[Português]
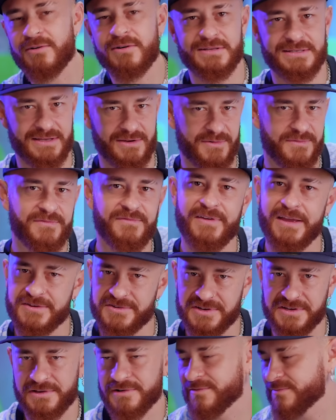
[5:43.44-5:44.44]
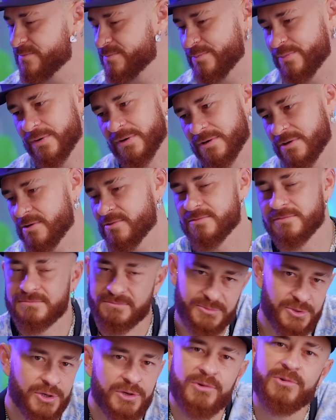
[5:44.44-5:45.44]
coisa que eu vejo aqui, eu, pô, eu
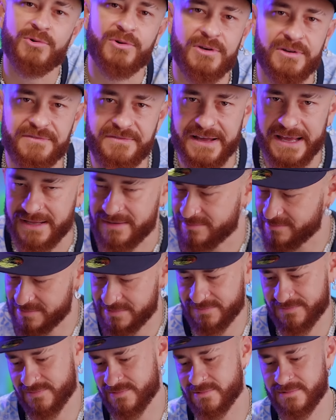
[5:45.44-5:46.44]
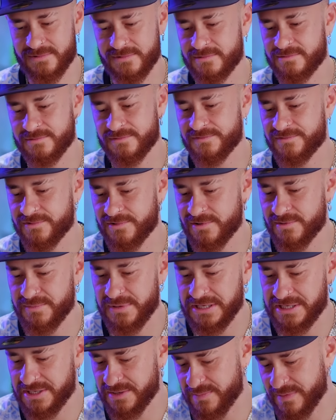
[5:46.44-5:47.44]
não me orgulho, velho. Não vou, não vou
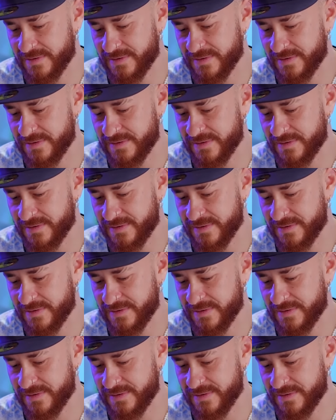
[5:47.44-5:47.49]
mentir